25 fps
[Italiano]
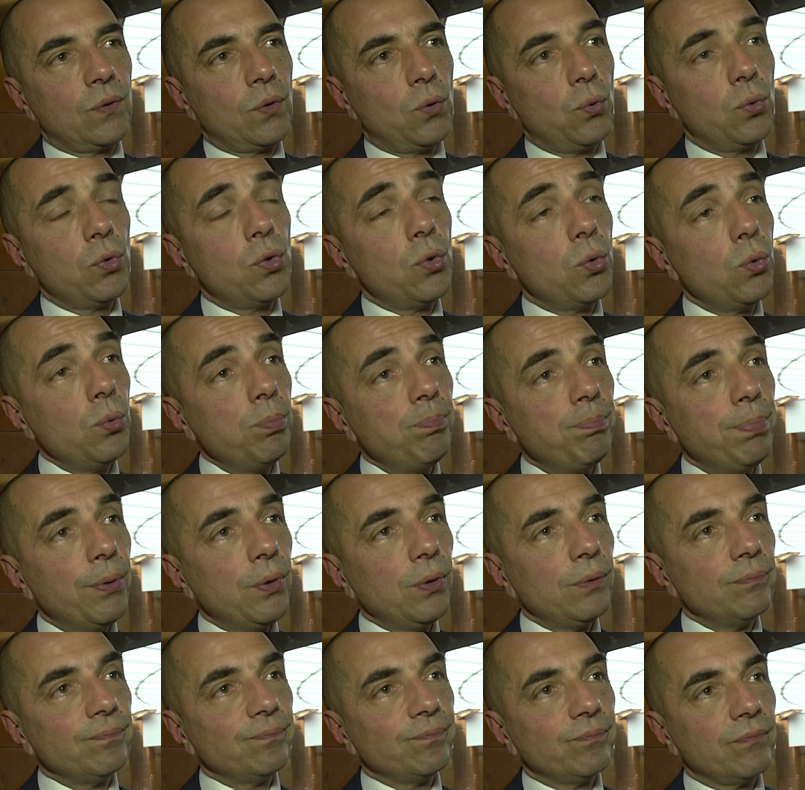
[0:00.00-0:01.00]
Un
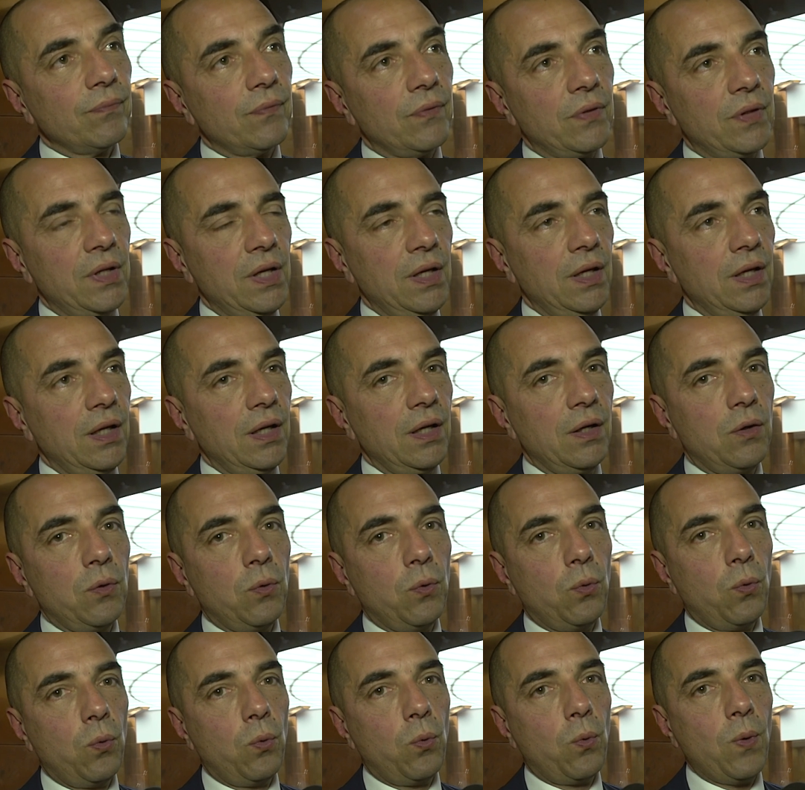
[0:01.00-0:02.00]
gruppo di
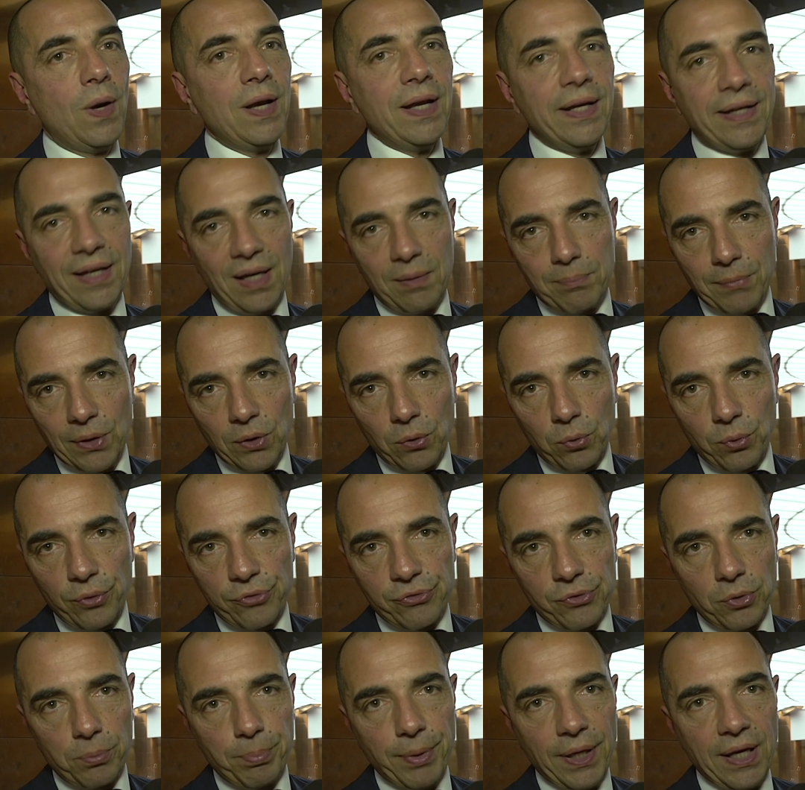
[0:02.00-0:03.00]
quelli che amano
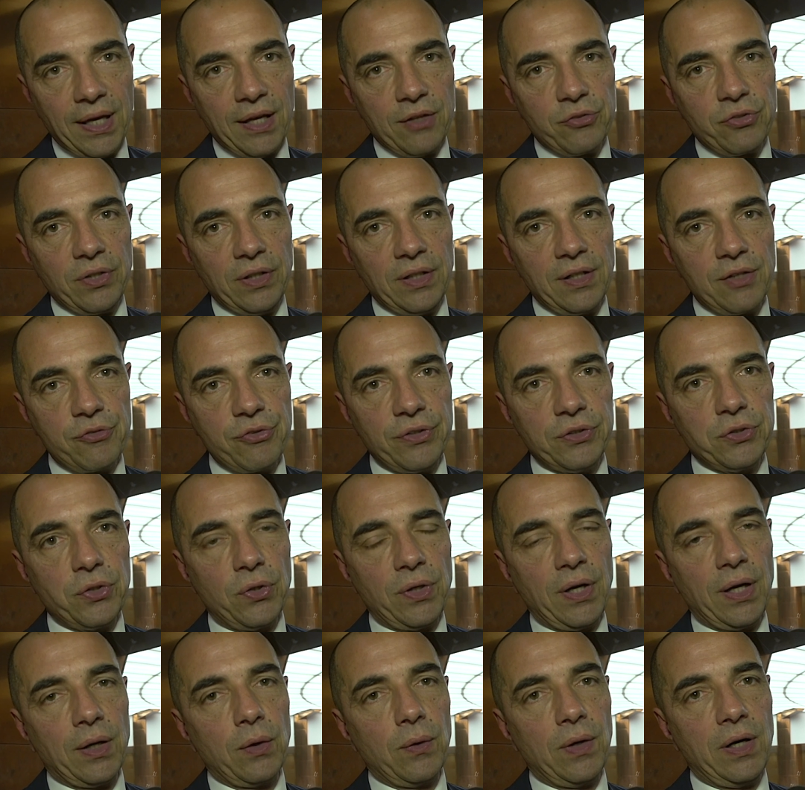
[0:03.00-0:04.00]
questo paese nel
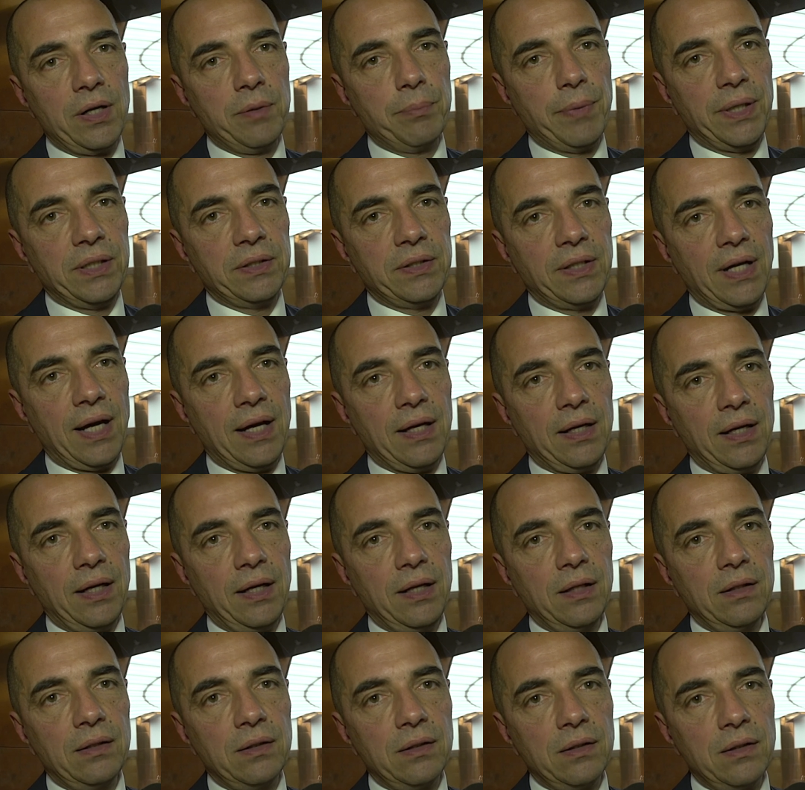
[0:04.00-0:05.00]
settore
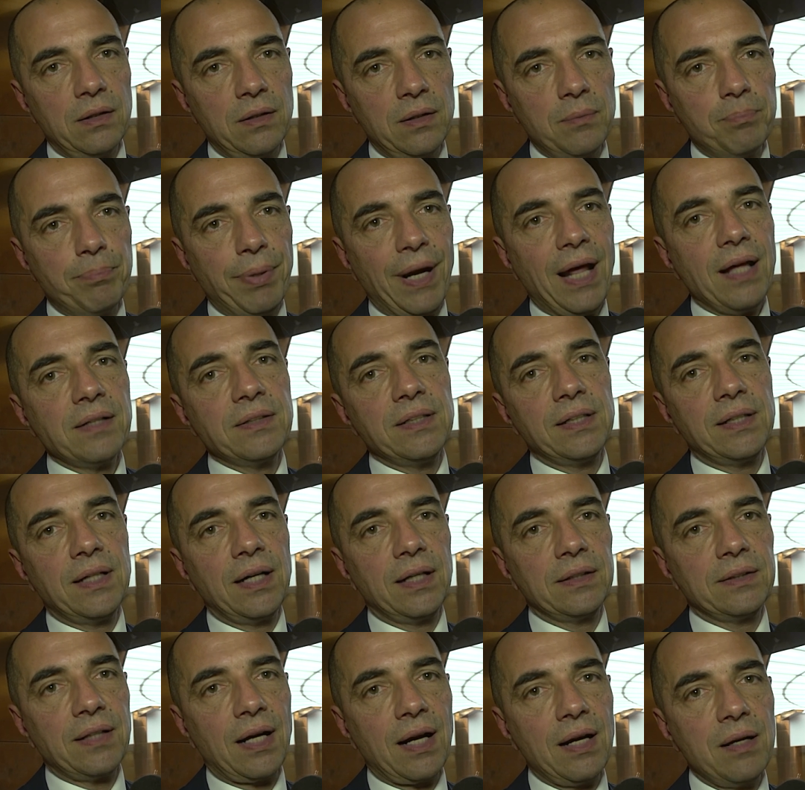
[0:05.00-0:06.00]
agroalimentare, in
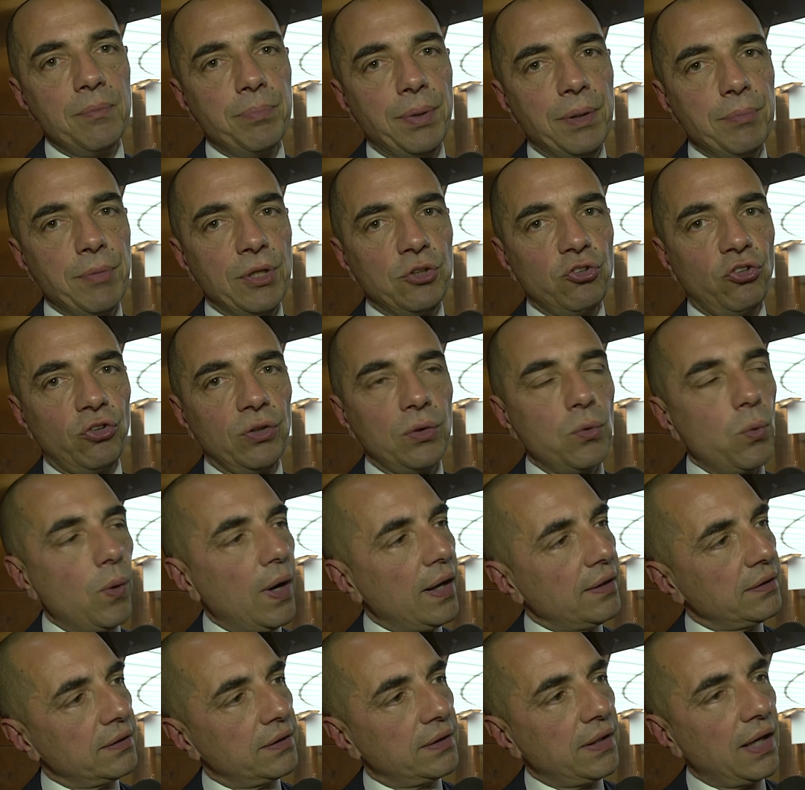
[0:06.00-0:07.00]
pratica tra le prime
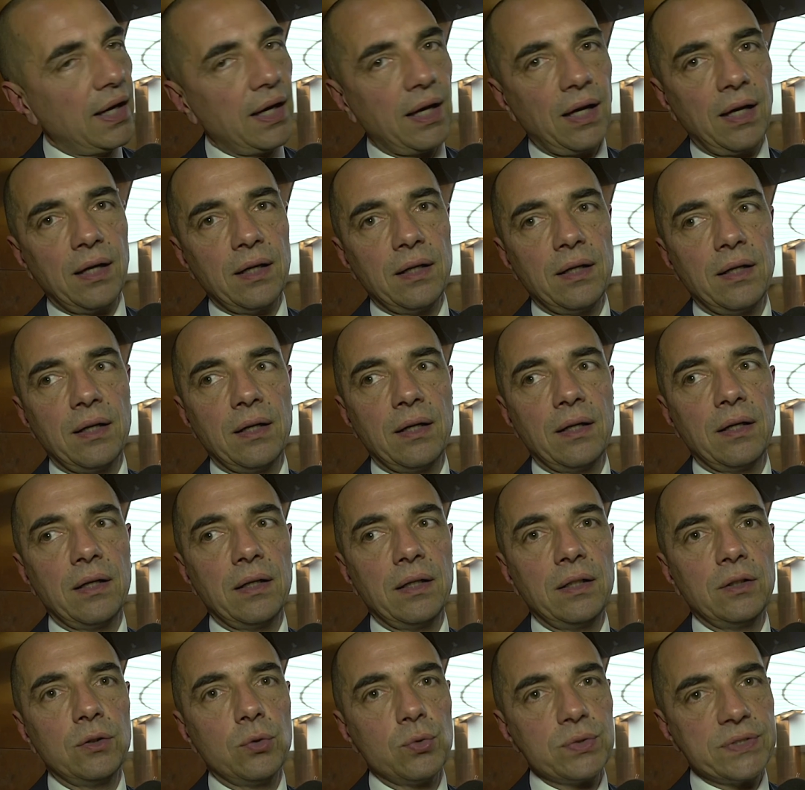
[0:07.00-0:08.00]
50
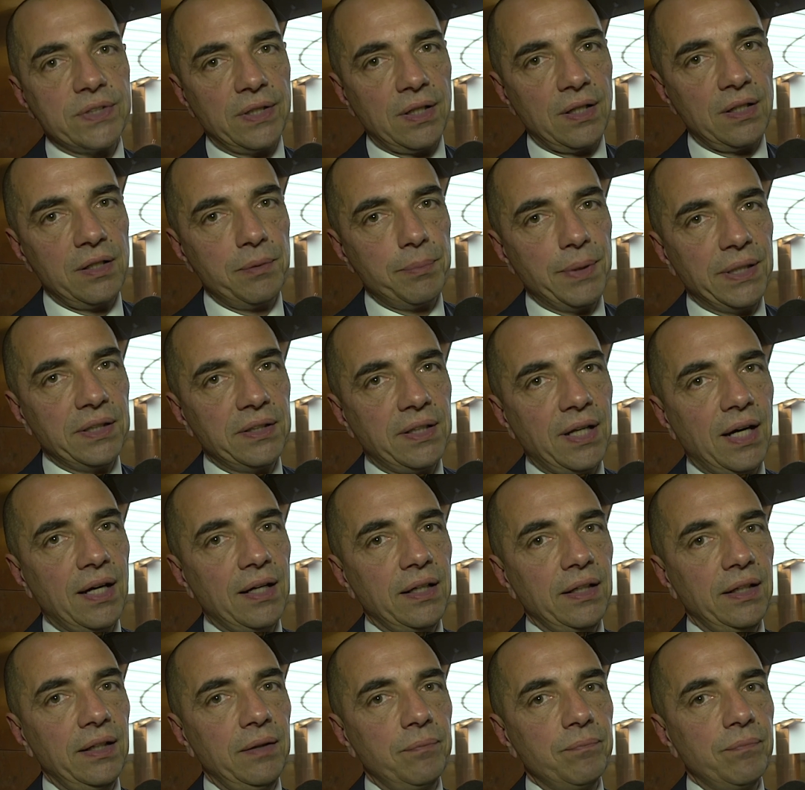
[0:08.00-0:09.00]
eh, industrie
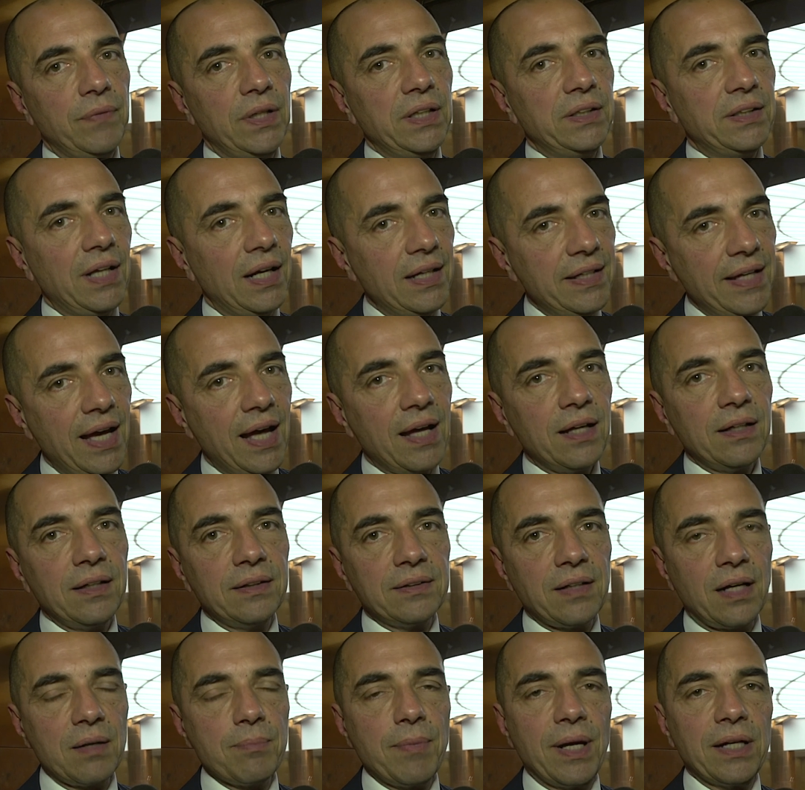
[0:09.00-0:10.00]
alimentari italiane,
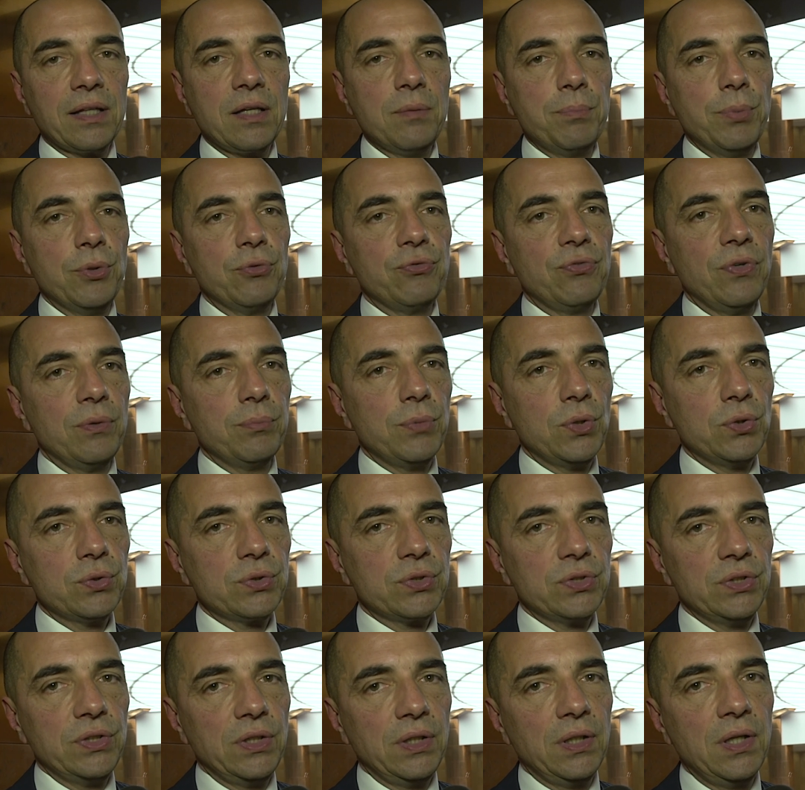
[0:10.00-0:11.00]
tra i marchi più
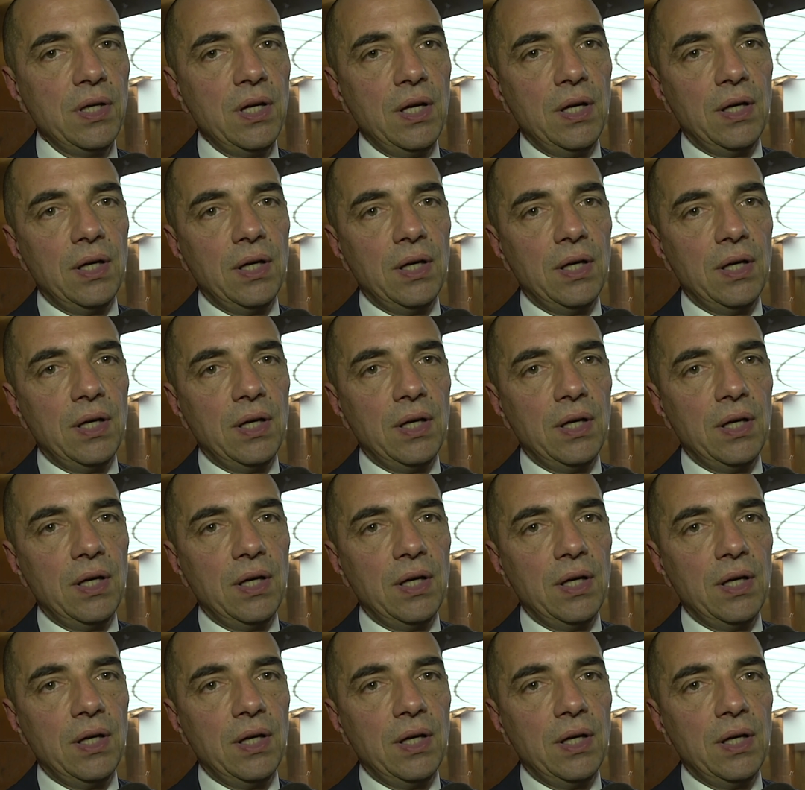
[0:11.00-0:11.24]
famosi eh,